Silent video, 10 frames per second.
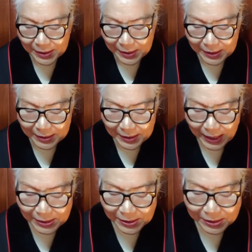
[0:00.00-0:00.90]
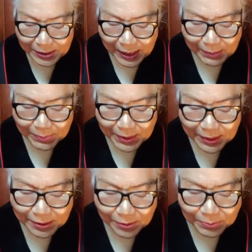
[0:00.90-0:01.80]
어, 당신 곁에
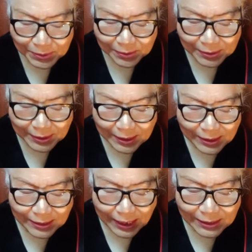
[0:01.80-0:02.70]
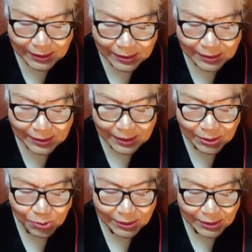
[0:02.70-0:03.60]
함께 걸으며 당신을
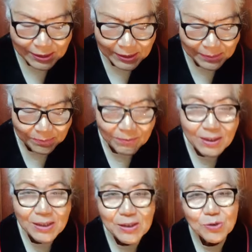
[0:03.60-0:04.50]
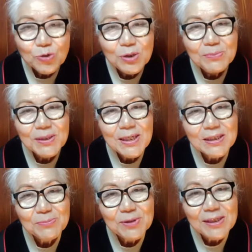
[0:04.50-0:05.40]
인도하시는 주님이
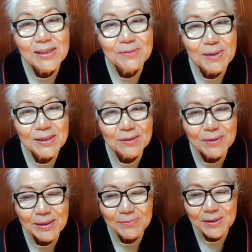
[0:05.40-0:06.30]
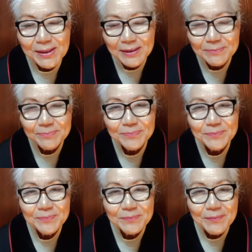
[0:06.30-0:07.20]
계심을 잊지 마시기 바랍니다.
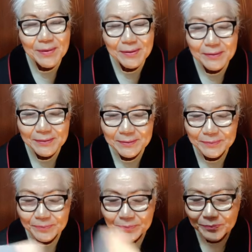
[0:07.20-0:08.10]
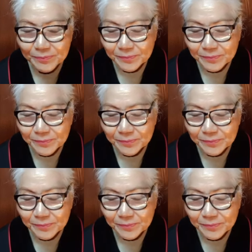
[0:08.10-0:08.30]
에.